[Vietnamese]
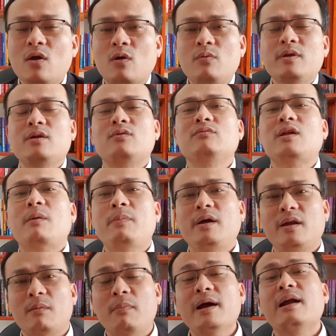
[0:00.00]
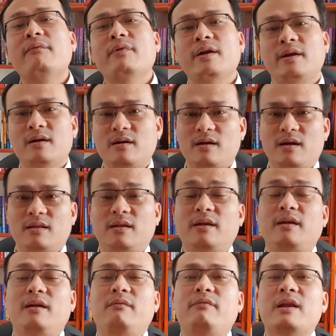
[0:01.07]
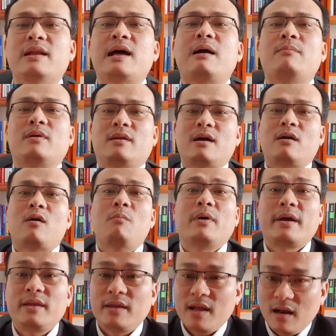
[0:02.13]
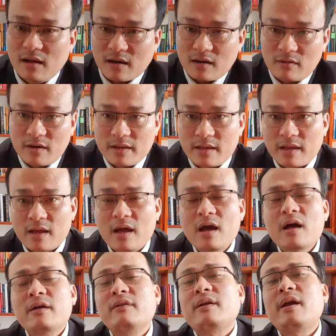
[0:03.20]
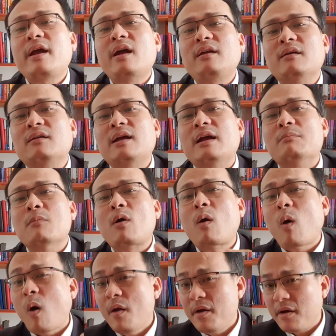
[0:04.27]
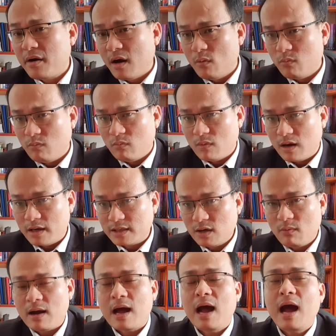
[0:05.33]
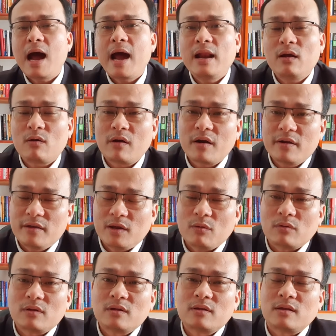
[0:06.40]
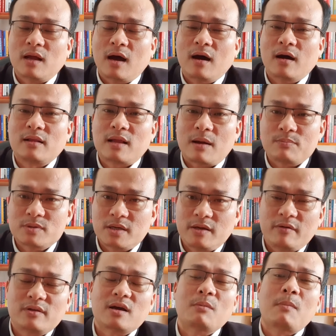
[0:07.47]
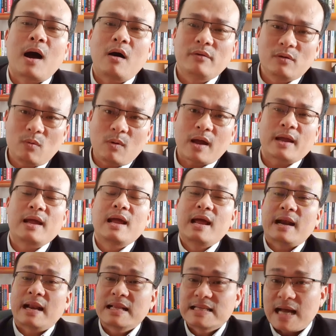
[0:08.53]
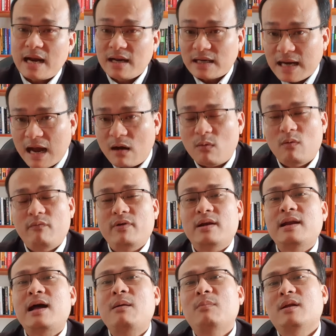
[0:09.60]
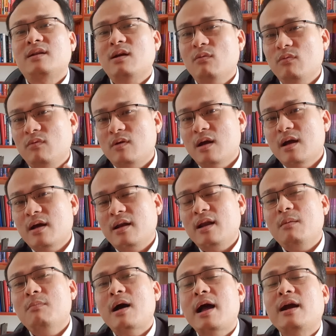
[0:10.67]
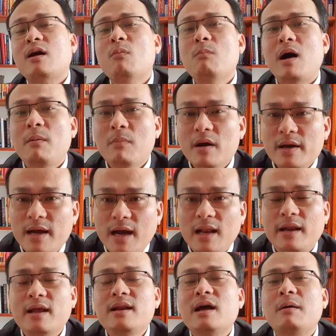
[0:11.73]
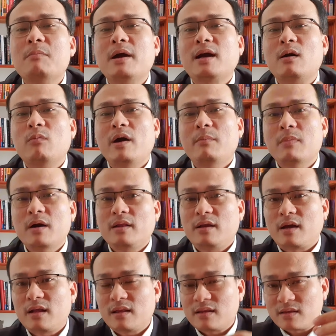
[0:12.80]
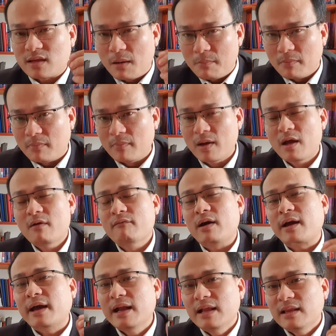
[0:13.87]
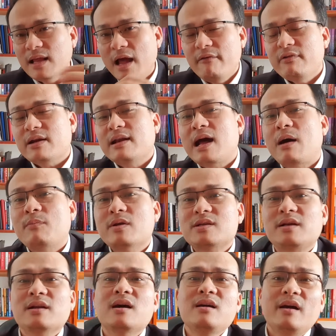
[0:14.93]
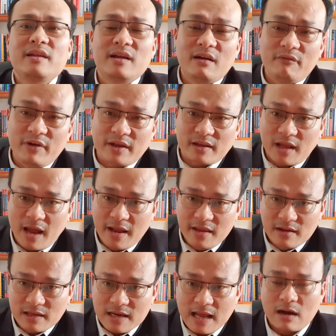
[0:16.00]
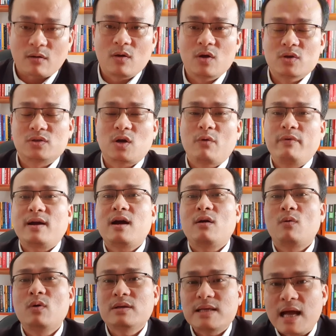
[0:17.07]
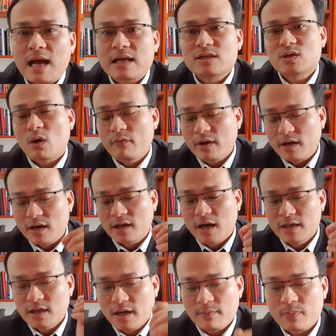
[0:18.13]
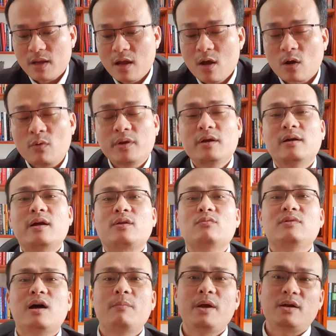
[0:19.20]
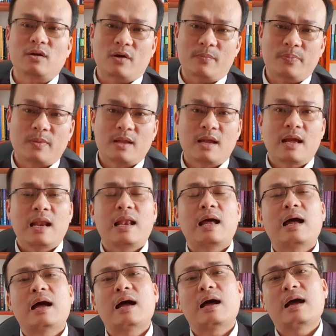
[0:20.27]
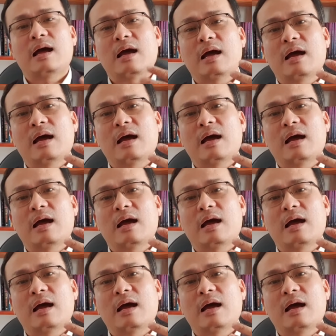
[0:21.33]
cũng như chúng ta biết là mấy năm về trước thì Việt Nam đã có một cái chiến lược đó là gì sẽ trở thành một con rồng ở châu Á hay là có rất nhiều tờ tạp chí và tờ báo nước ngoài đánh giá rất cao Việt Nam là trong năm 2030 hay là đến năm 2020 thì cái tầm và kinh tế Việt Nam nó sẽ đứng ở những vị thế như thế nào so với các quốc gia so với trên thế giới cũng như là chúng ta biết rồi là